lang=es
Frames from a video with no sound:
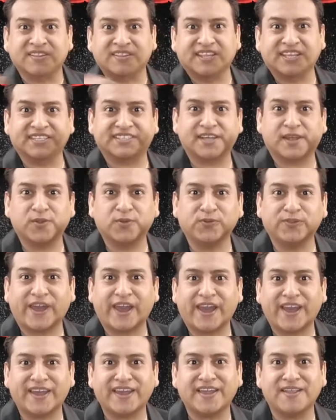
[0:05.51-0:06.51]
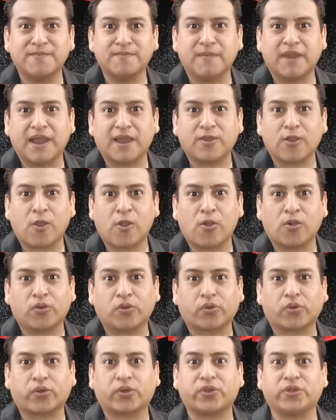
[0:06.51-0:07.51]
te saluda el mago
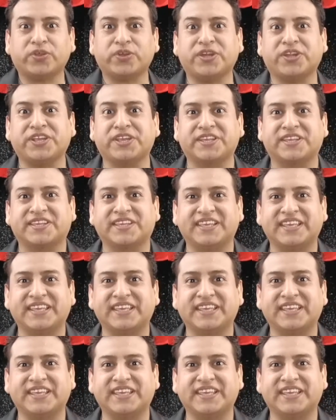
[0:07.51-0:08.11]
Roderick